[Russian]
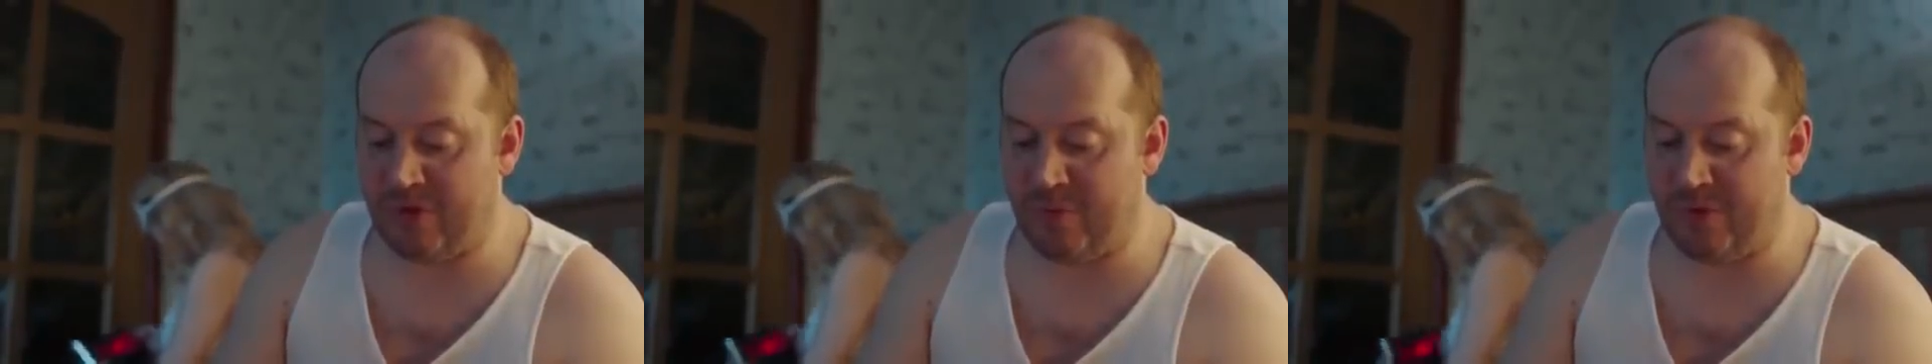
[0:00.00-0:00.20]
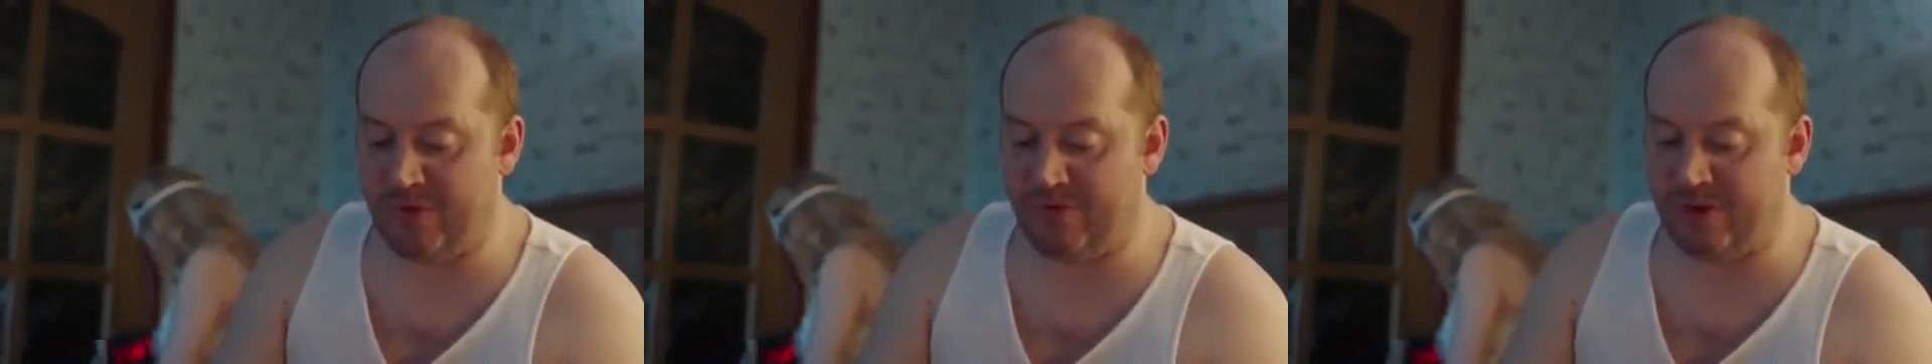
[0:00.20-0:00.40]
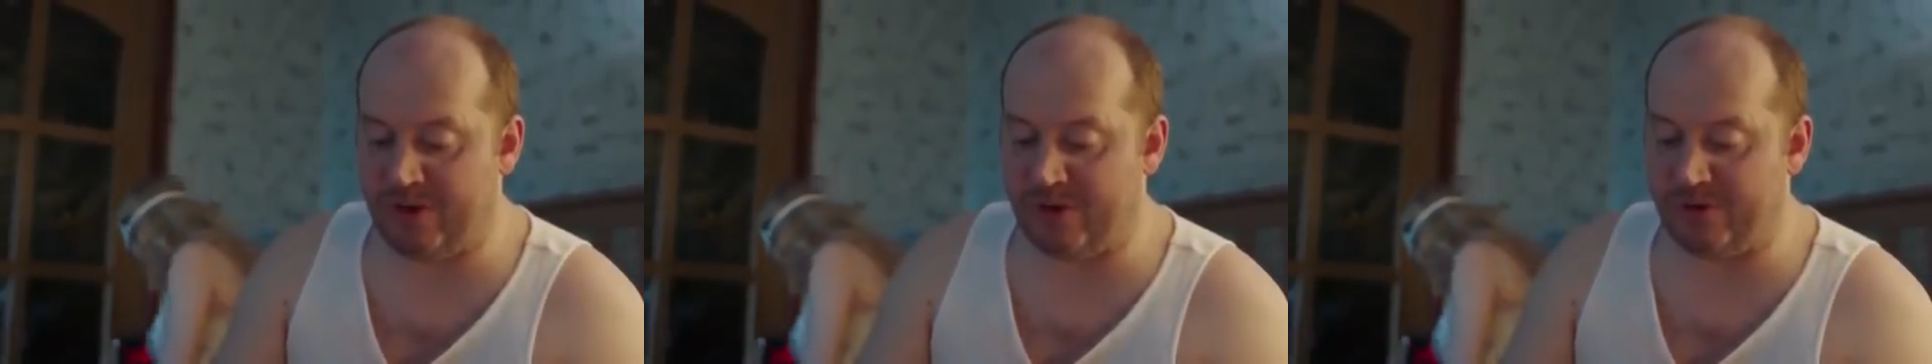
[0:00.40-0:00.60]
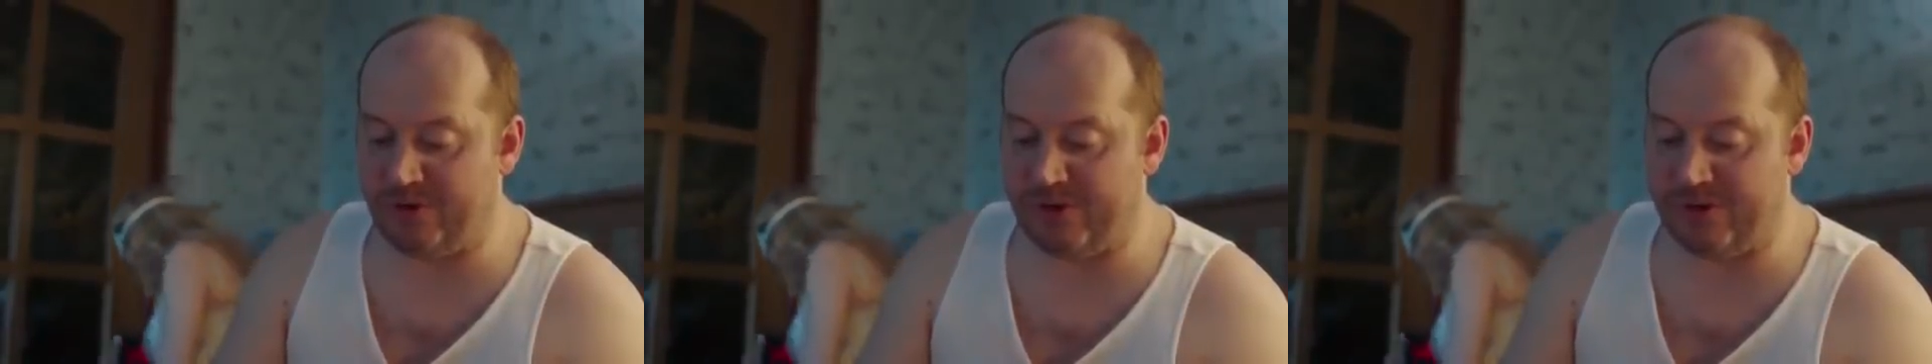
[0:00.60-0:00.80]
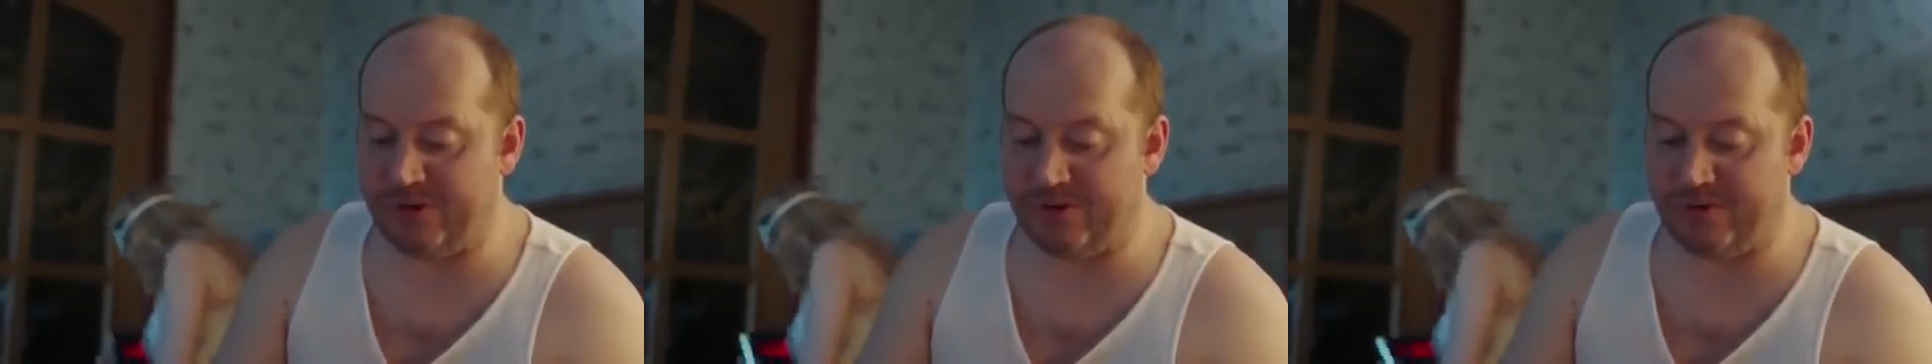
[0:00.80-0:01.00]
теперь
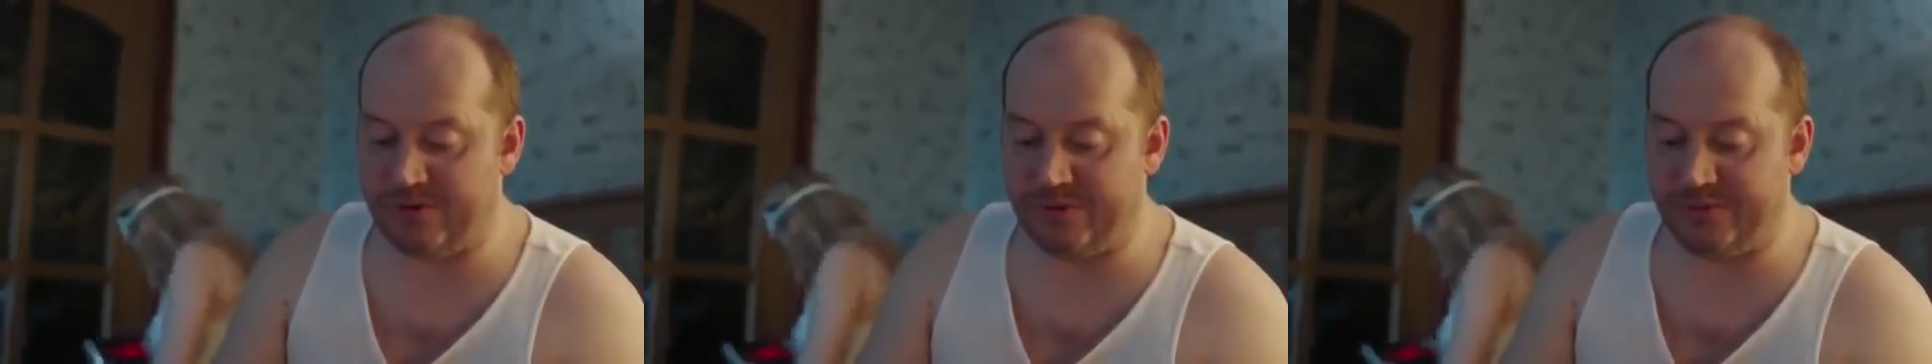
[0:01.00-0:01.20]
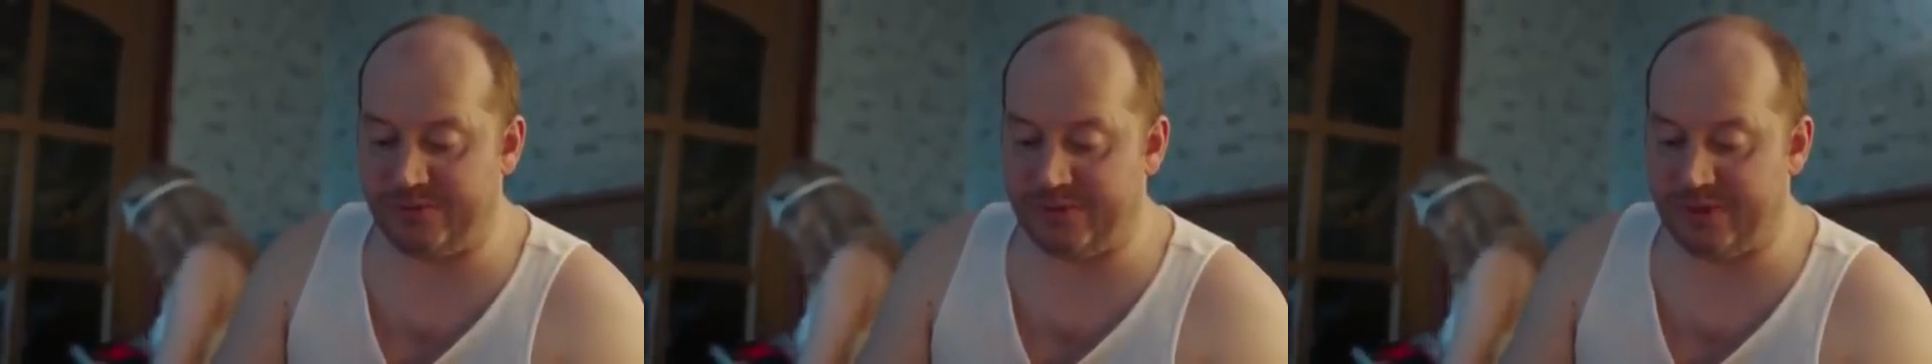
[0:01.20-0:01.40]
выключи его.